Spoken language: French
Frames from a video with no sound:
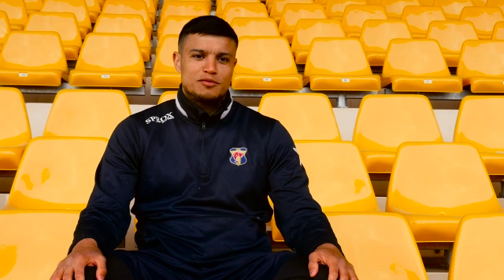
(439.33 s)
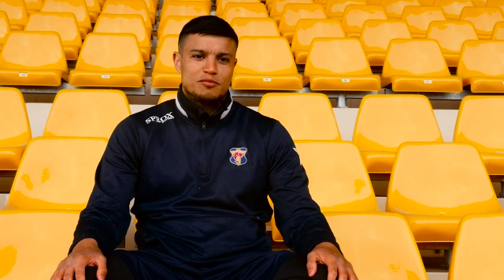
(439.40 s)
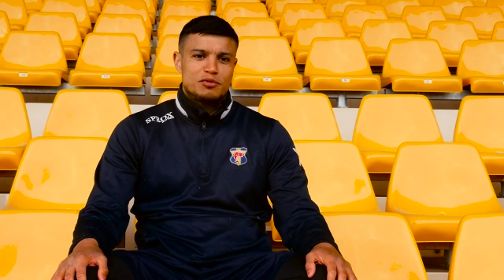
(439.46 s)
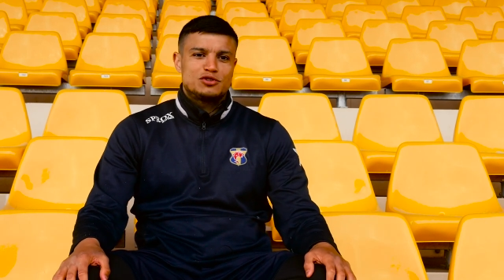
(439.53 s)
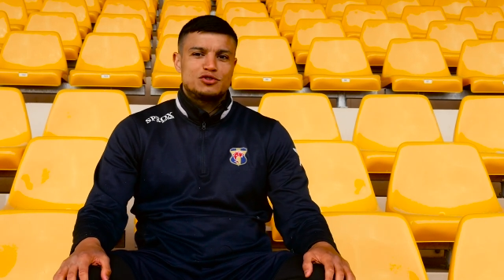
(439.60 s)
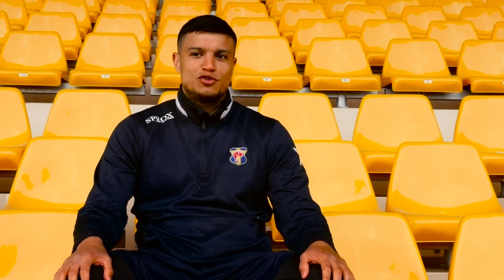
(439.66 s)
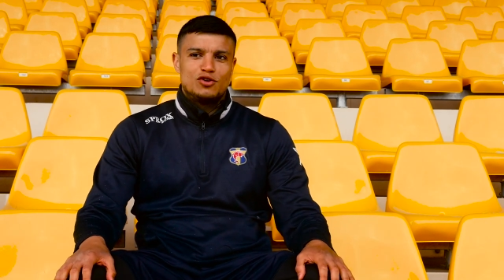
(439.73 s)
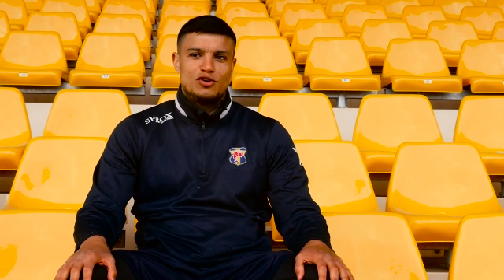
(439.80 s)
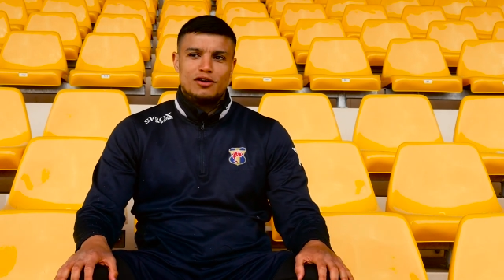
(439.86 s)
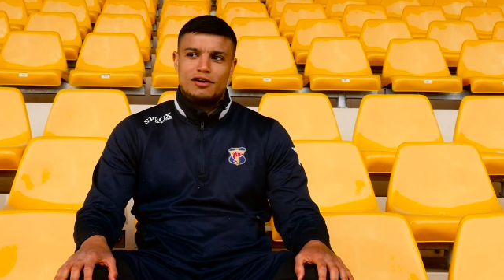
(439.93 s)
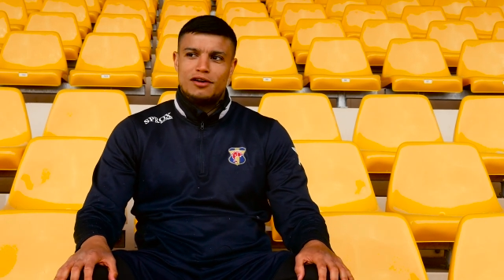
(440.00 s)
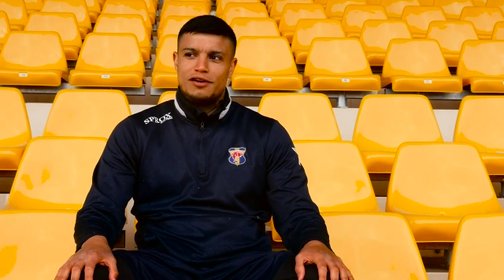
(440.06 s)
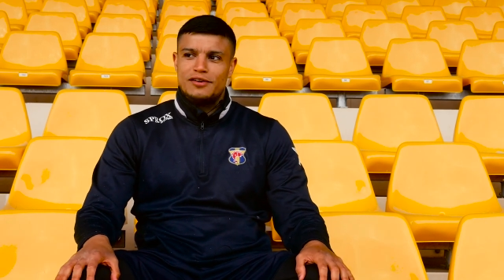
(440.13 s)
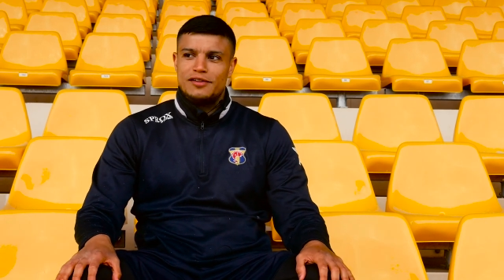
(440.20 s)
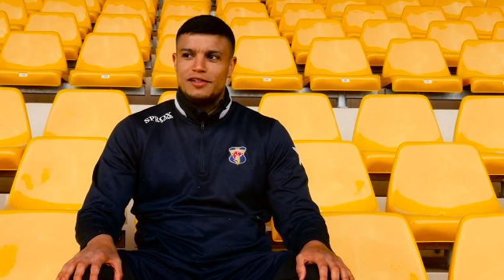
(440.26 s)
Parce
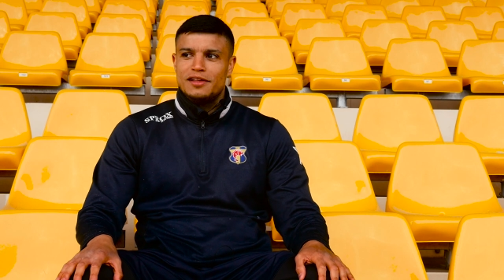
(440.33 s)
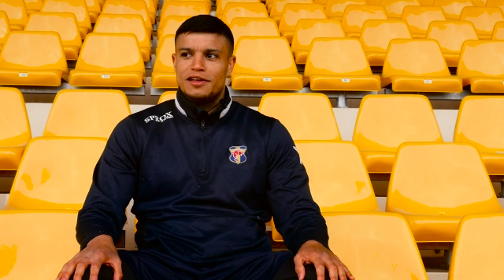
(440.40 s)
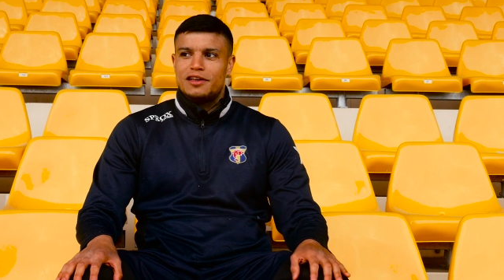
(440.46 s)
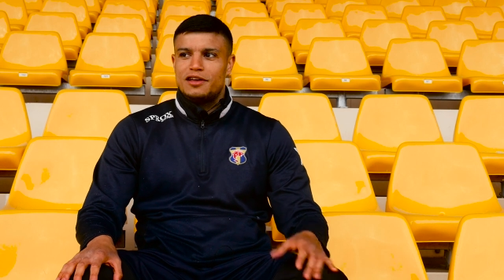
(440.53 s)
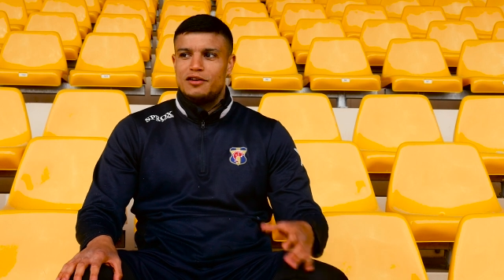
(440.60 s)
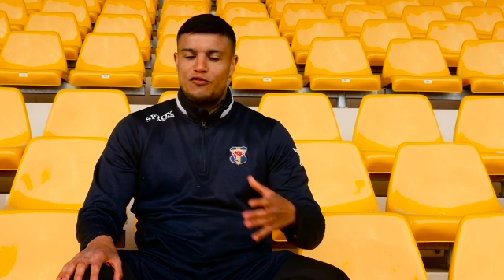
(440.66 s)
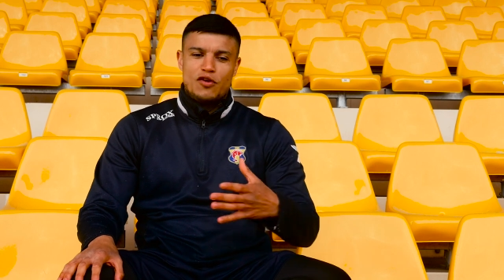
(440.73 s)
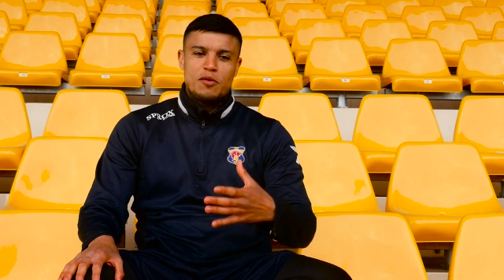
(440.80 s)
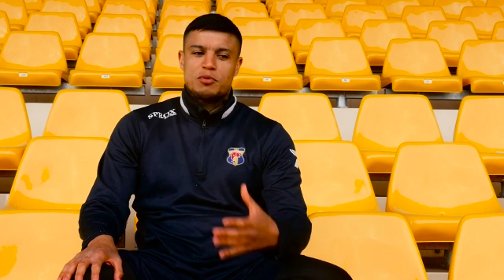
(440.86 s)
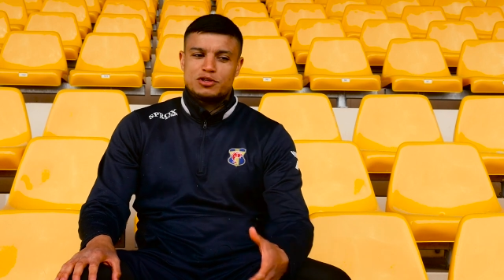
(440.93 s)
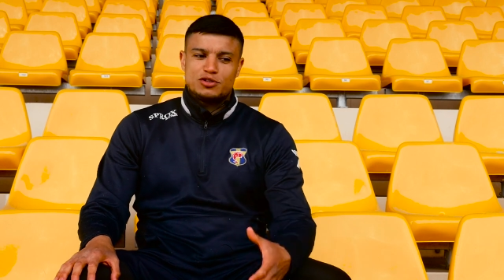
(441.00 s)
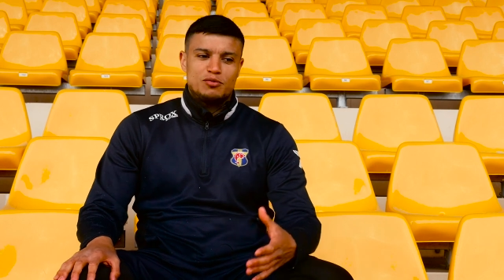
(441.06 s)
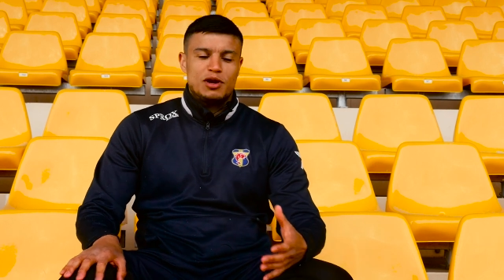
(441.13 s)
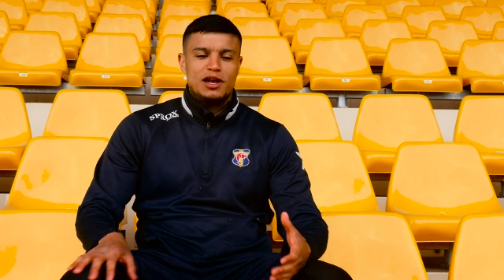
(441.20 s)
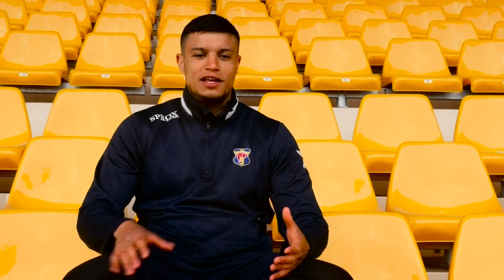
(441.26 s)
que il fait,
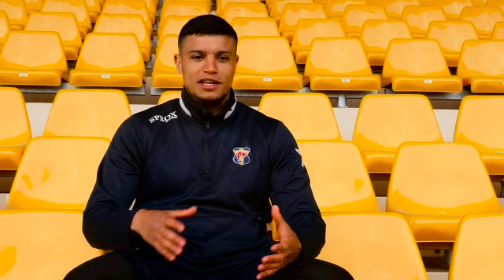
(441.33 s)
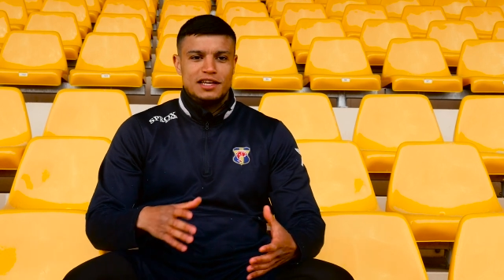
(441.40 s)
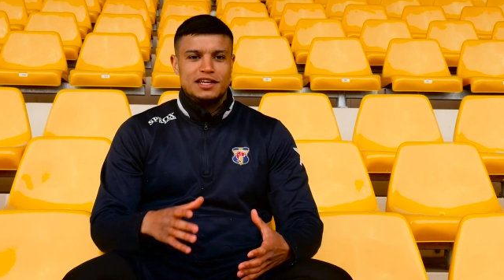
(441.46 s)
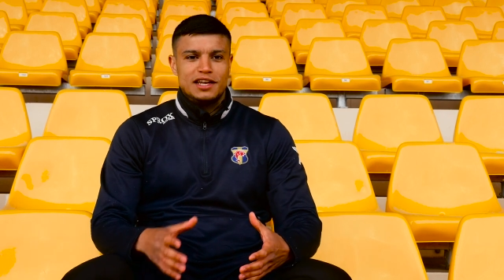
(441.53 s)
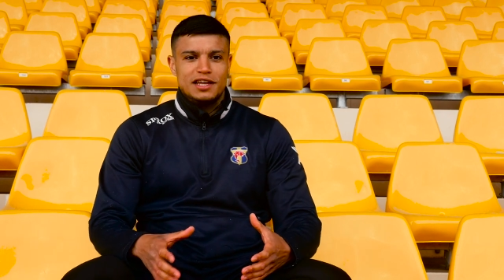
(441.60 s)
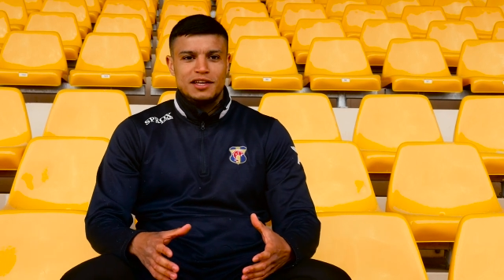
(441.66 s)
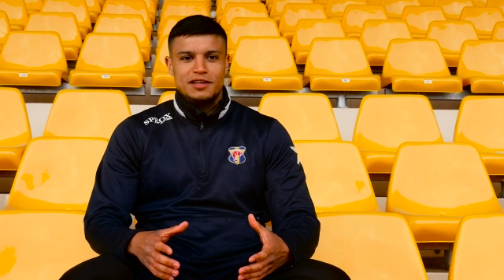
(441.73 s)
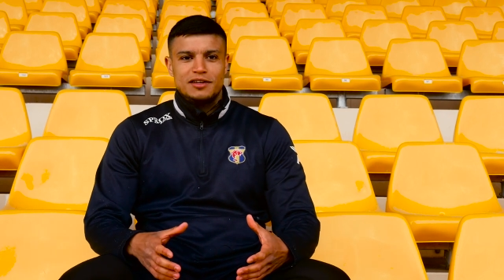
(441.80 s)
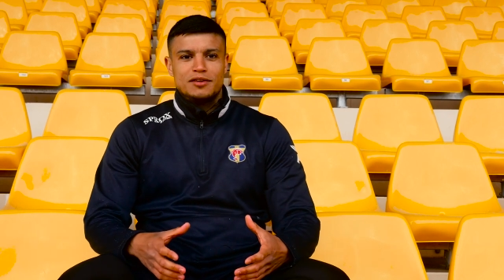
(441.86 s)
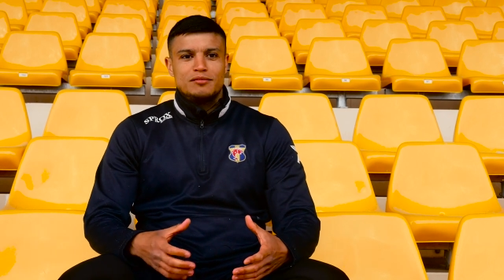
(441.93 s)
parce que voilà, il est kiné,